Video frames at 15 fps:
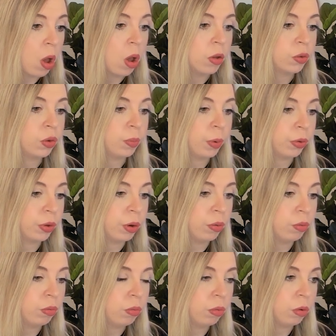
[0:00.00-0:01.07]
Oh, ce
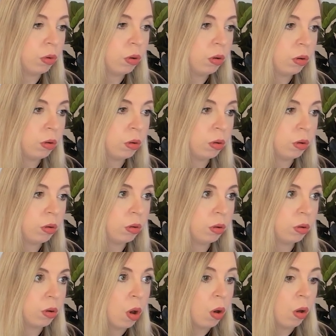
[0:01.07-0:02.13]
pantalon. Oh là là
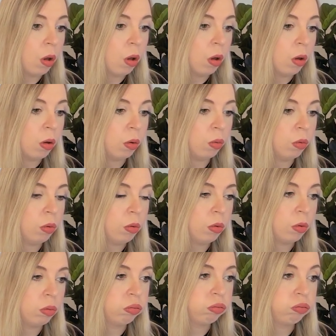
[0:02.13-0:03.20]
là. Oh, oh
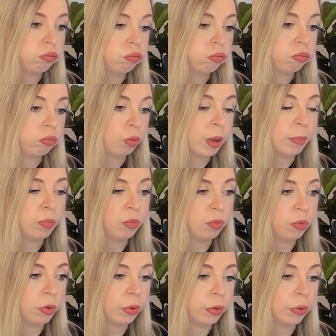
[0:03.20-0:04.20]
Ouais, bon.